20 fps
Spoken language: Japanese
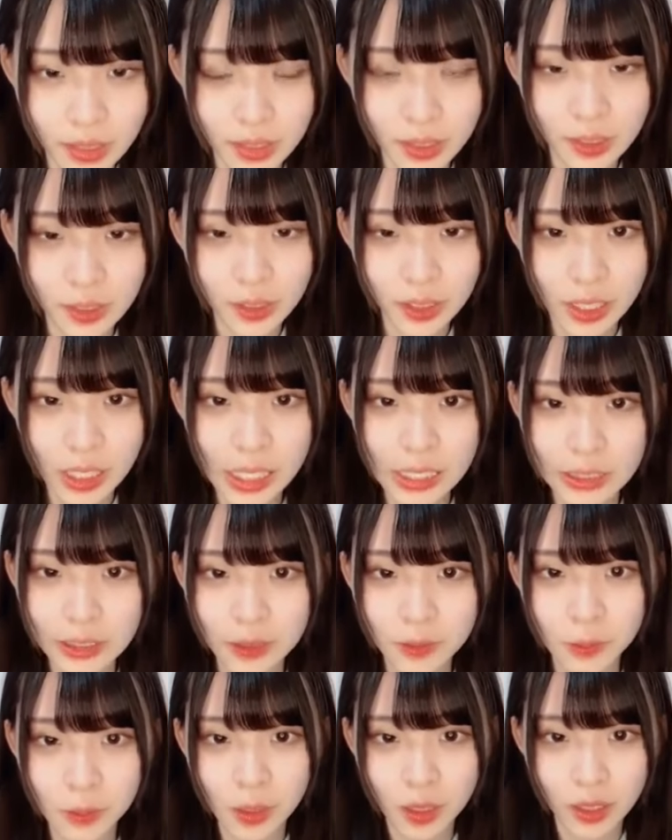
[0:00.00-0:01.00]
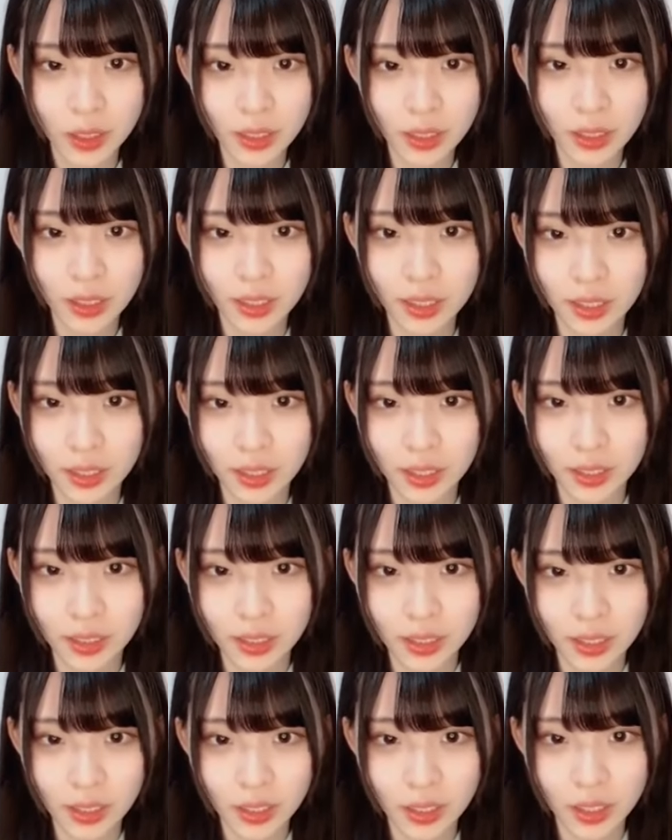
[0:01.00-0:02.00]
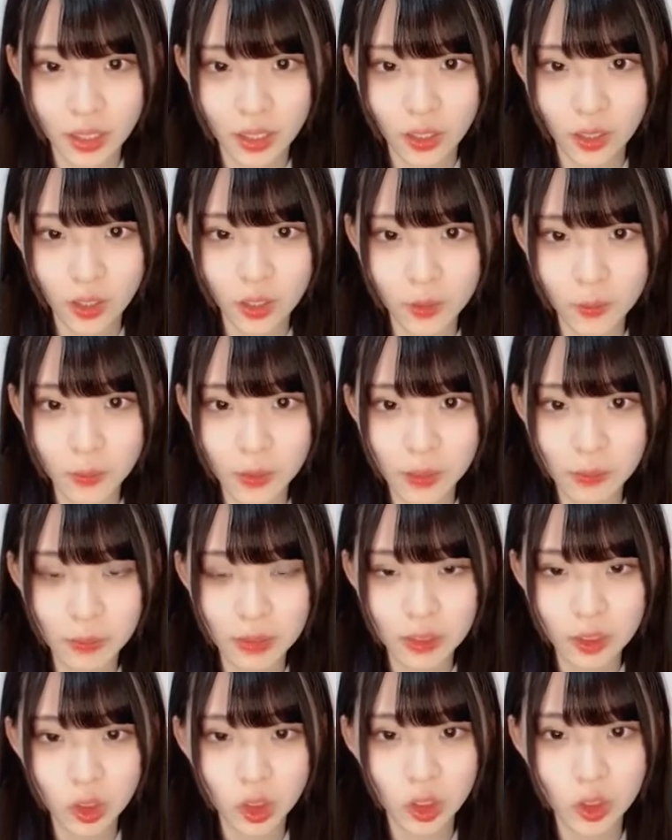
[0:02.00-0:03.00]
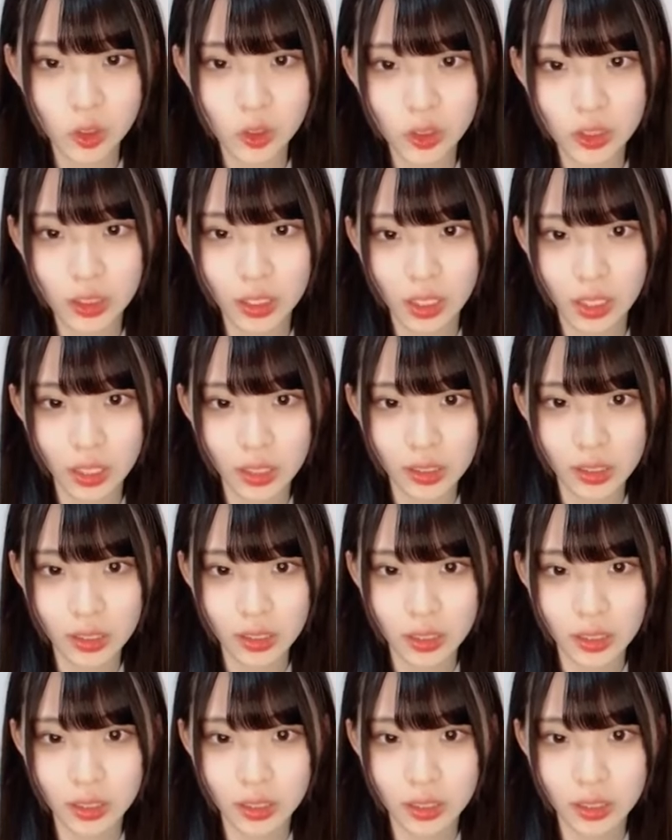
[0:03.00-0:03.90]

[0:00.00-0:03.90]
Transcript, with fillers: ゆっくり休む大村益次郎さん